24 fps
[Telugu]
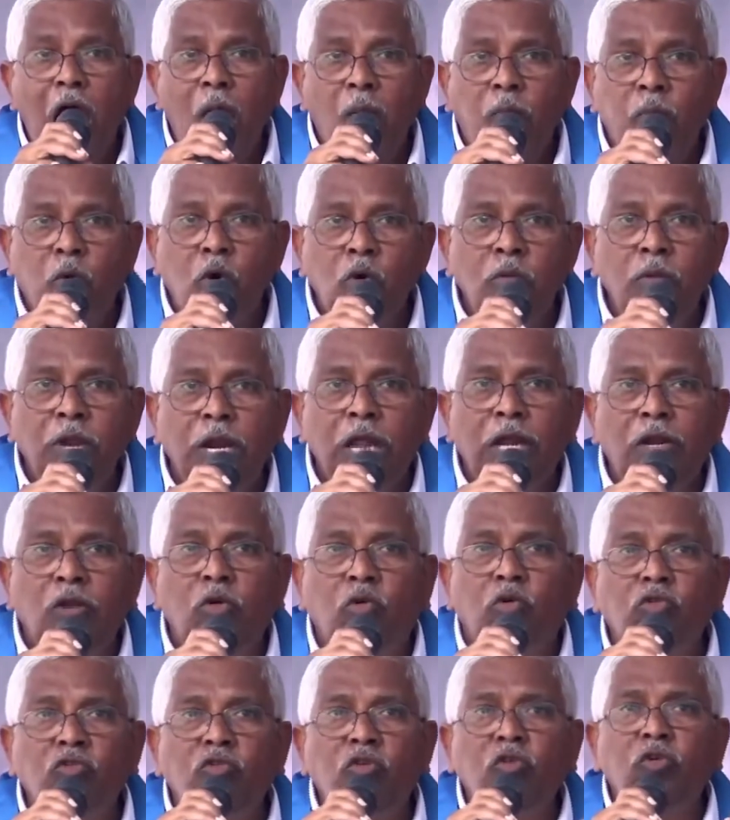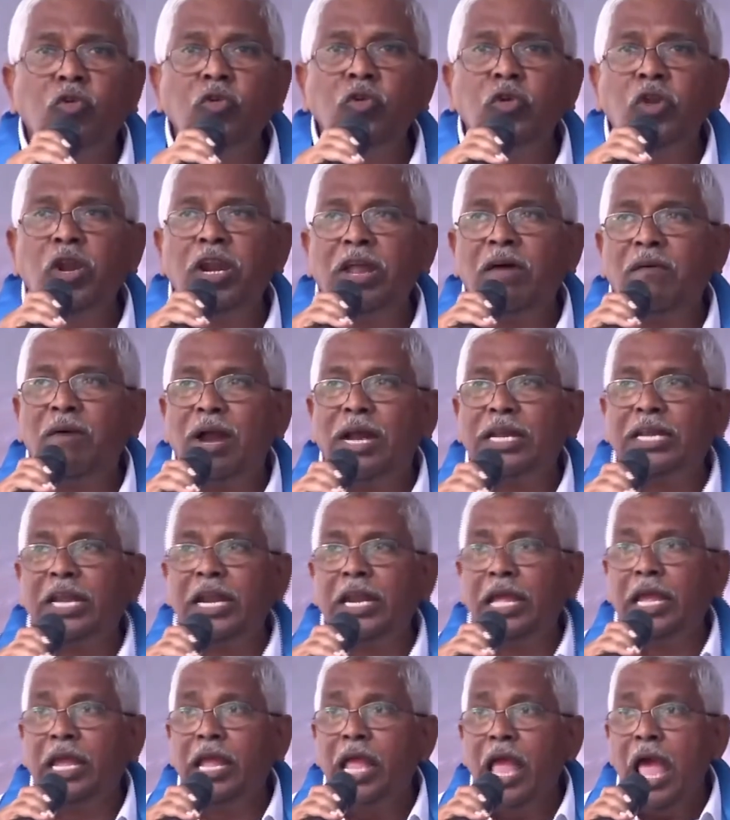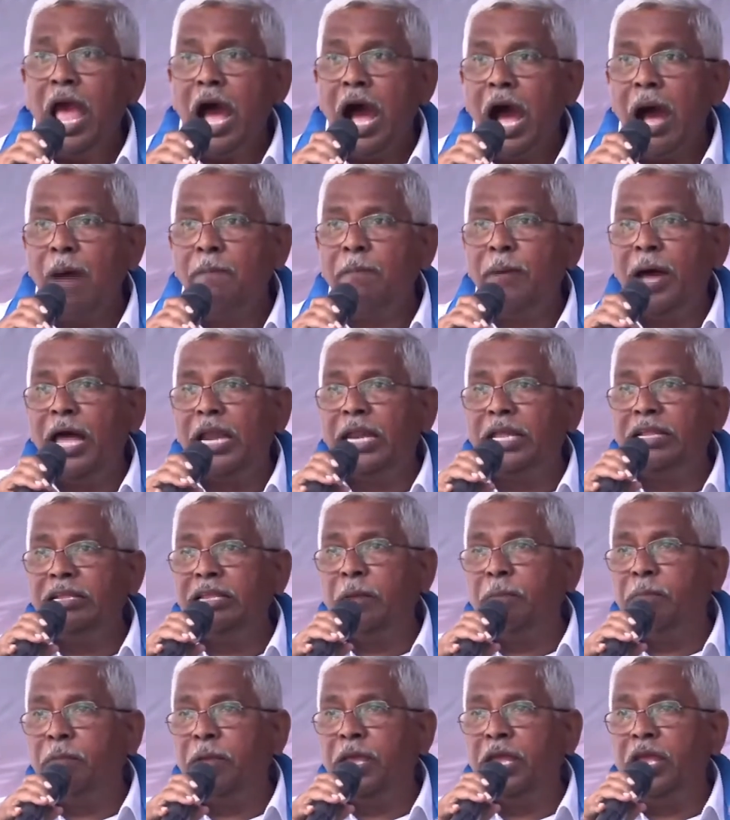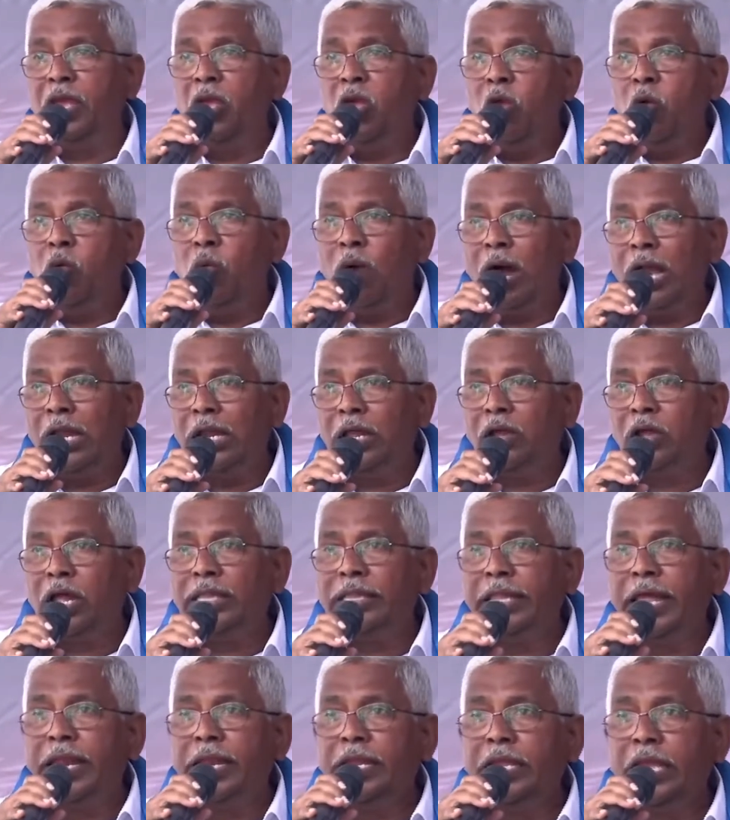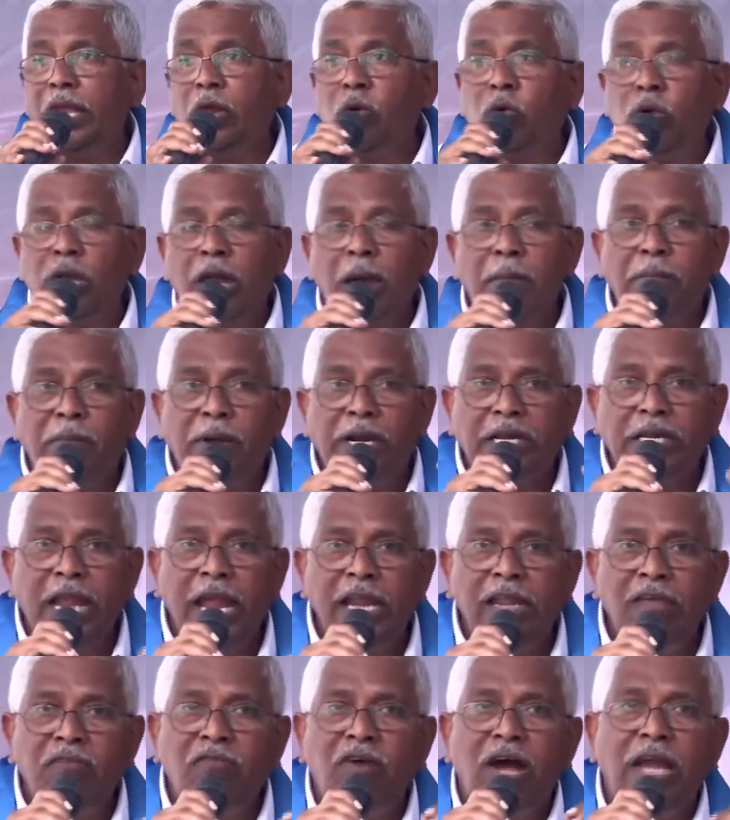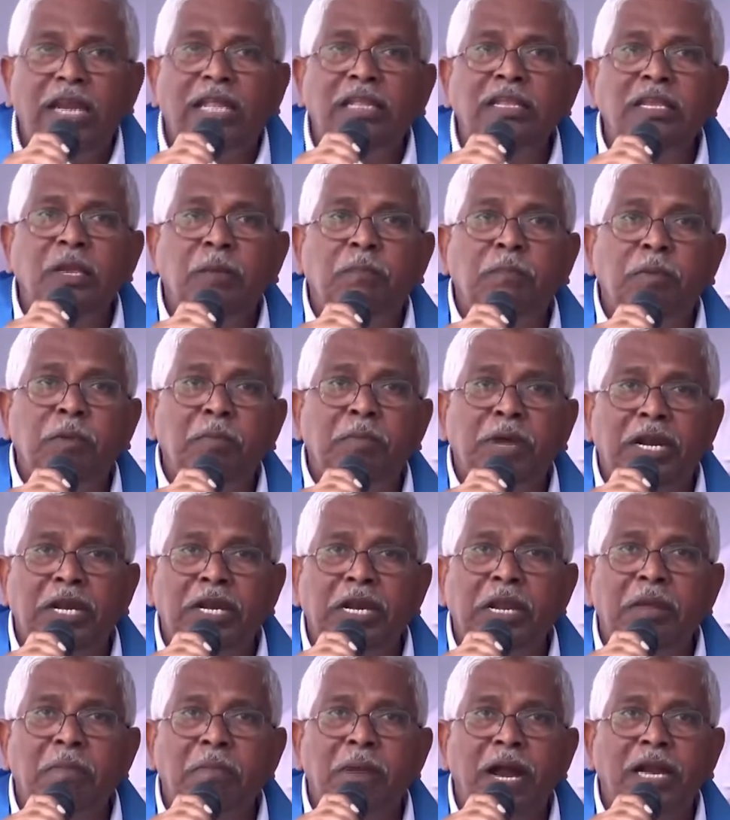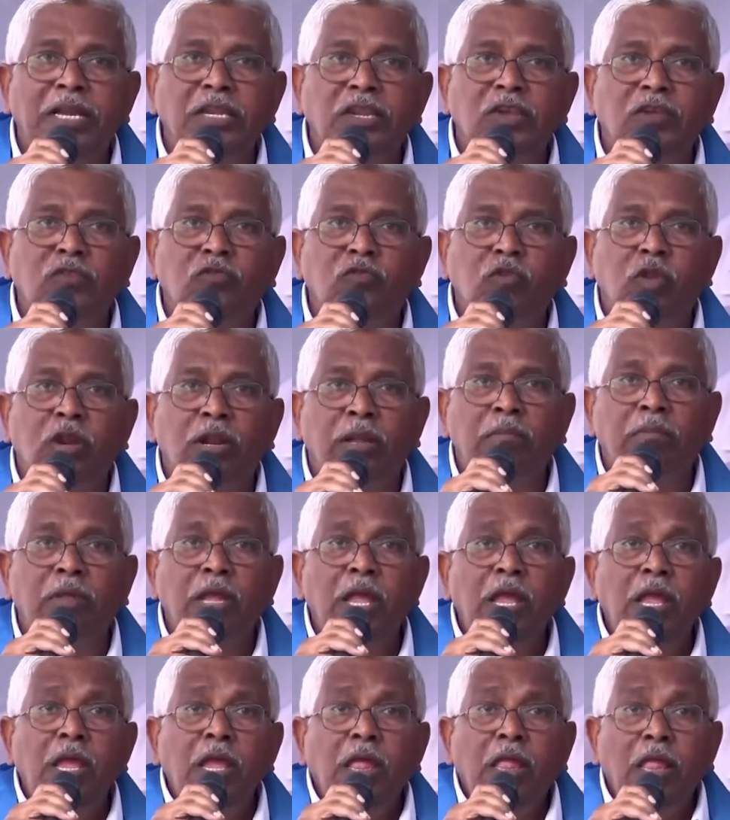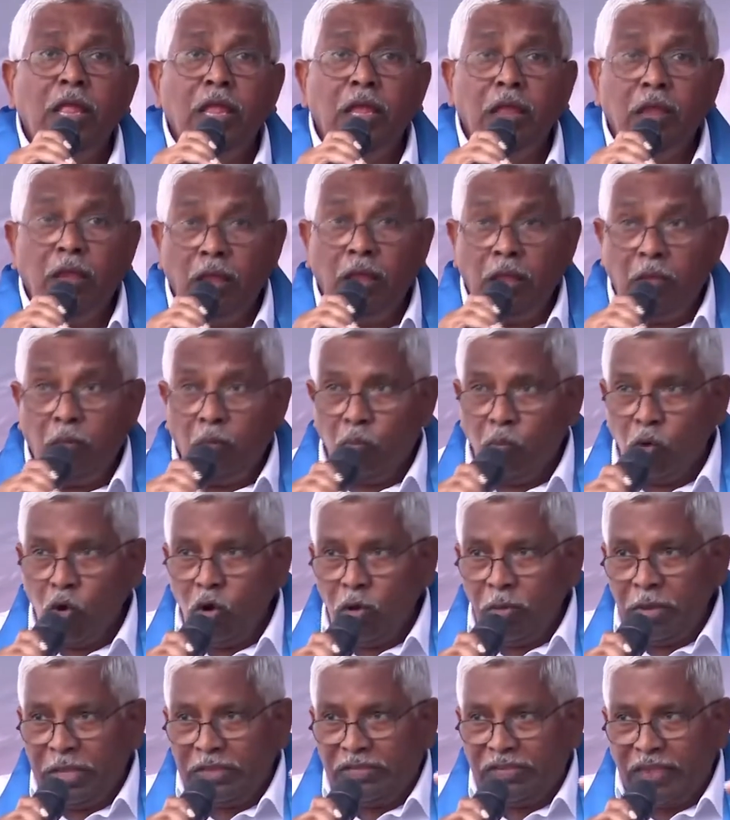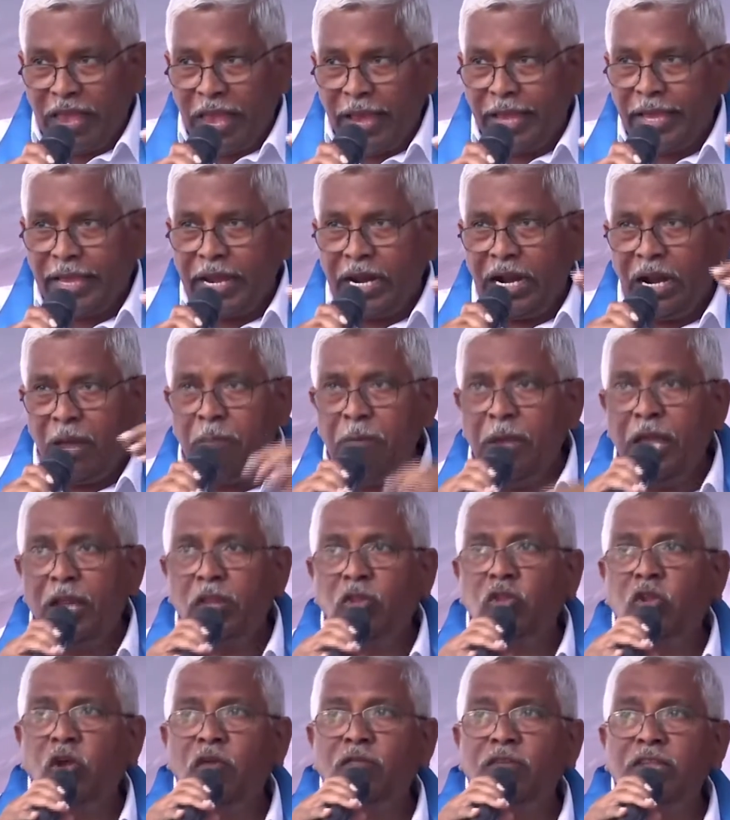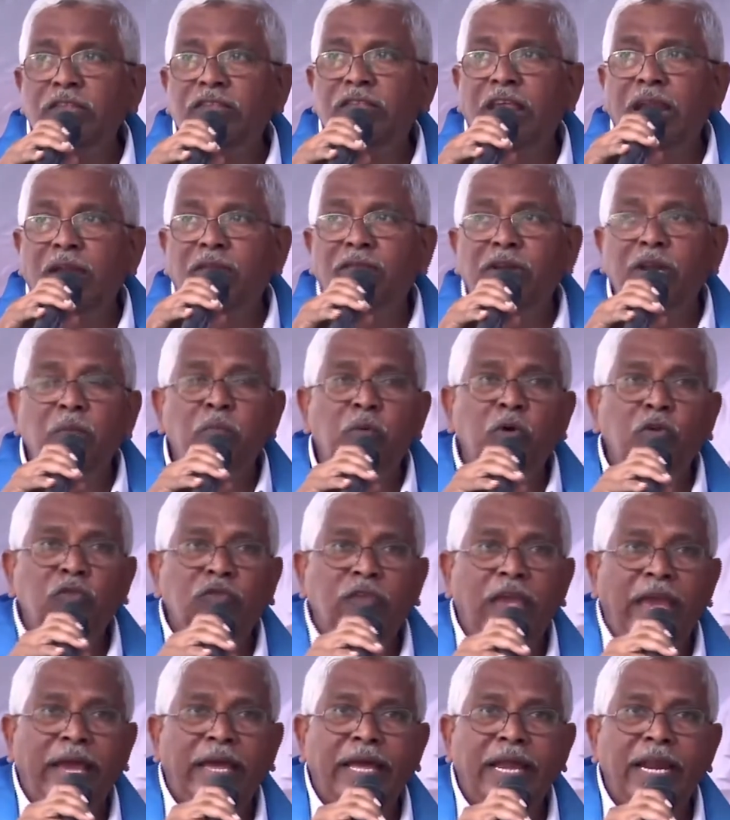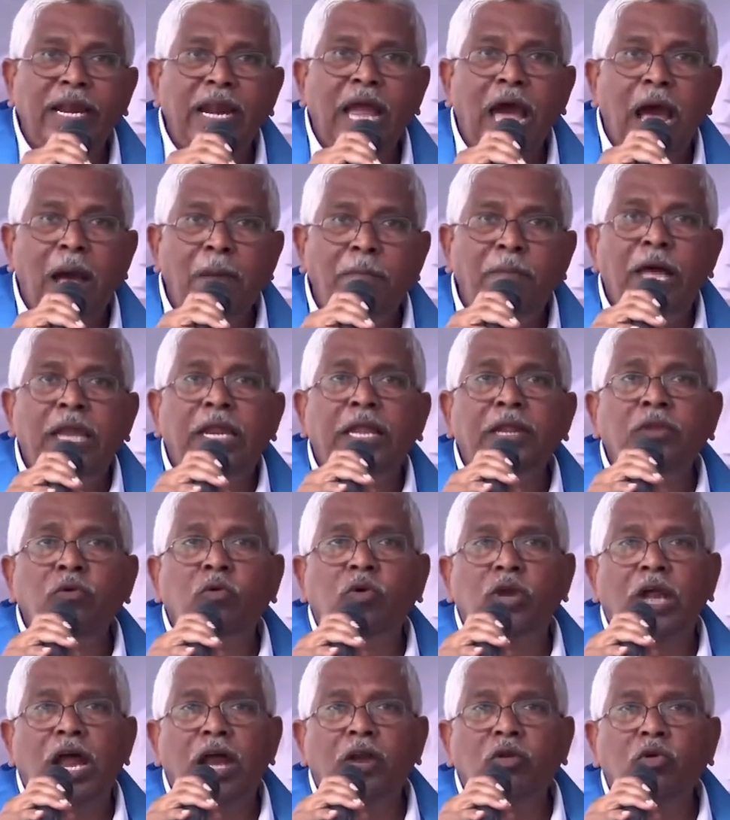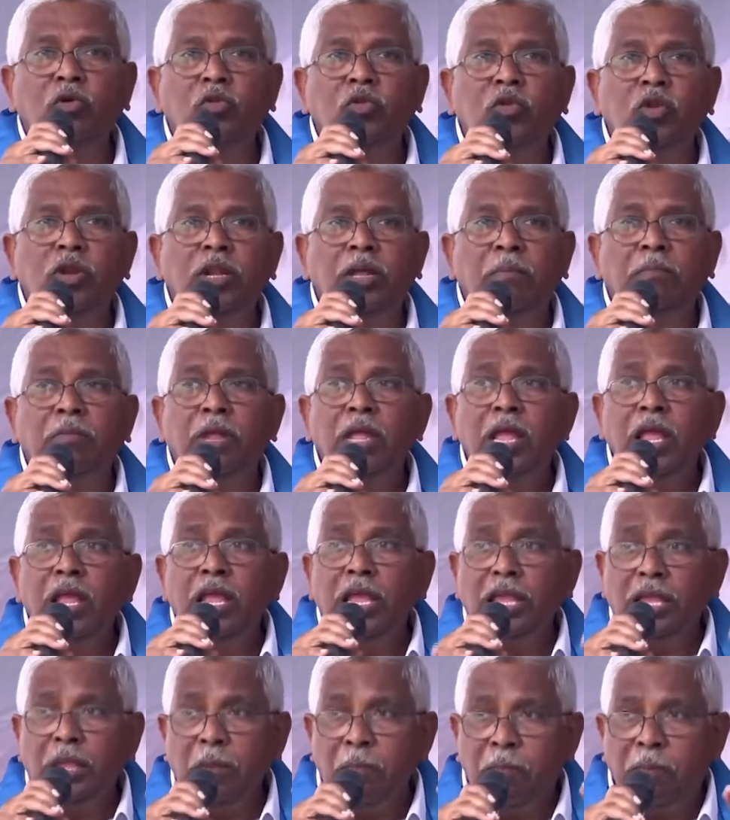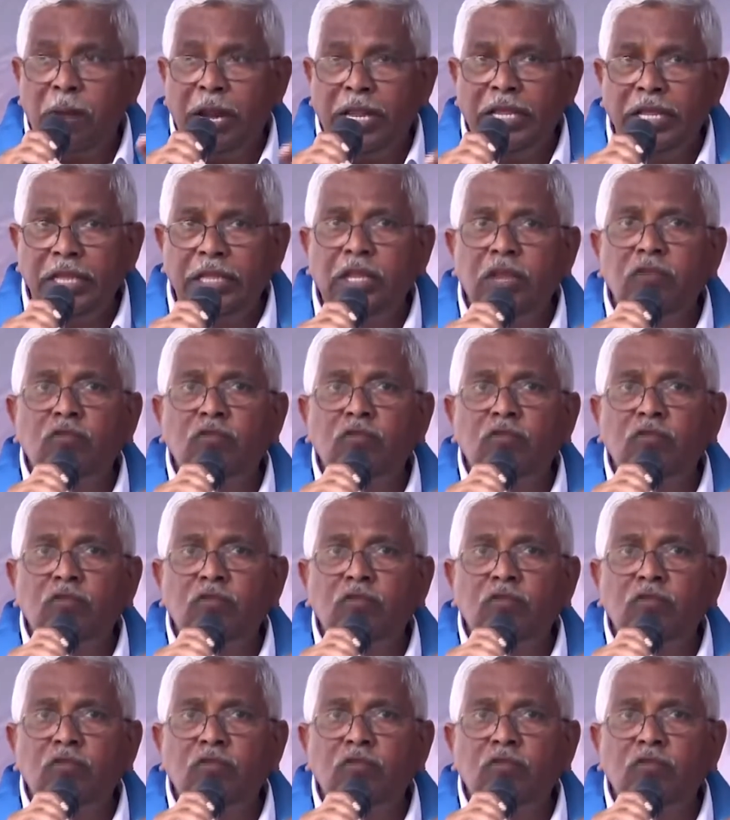ఆ భూములను గుంజుకుంటున్న వాటిని ఆపాలని చెప్పి వాళ్ళకందరికీ కూడా పట్టాలు ఇవ్వాలని చెప్పి మనం డిమాండ్ చేస్తున్నాం భూమి సేకరణ పేరుతో విచ్చలవిడి భూ సేకరణ ఆపాలని కూడా అడుగుతున్నాం ఇప్పటికీ